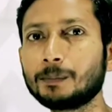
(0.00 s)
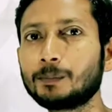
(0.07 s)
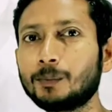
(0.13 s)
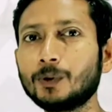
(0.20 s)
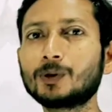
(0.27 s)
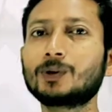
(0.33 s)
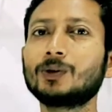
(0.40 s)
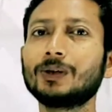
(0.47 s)
গেলাম
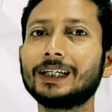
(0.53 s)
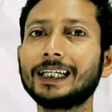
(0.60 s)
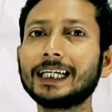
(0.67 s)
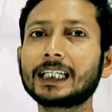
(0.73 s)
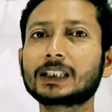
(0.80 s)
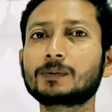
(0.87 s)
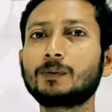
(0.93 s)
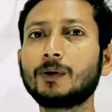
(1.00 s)
পোকো
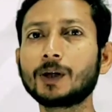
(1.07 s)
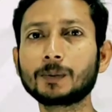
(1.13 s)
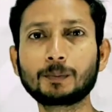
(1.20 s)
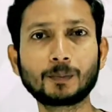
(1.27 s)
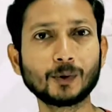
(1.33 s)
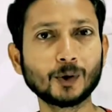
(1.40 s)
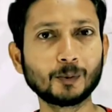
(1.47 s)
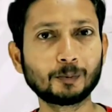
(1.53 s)
এক্স ফোর
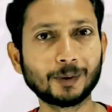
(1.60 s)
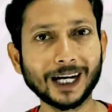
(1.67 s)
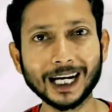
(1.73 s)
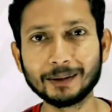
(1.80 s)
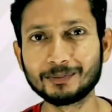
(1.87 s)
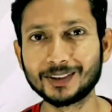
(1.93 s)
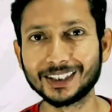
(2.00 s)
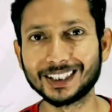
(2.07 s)
প্রো
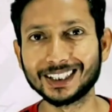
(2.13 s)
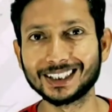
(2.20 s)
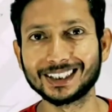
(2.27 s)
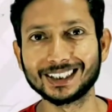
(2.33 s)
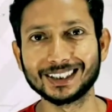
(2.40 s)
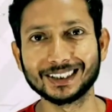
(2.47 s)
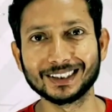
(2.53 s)
ফাইভ জির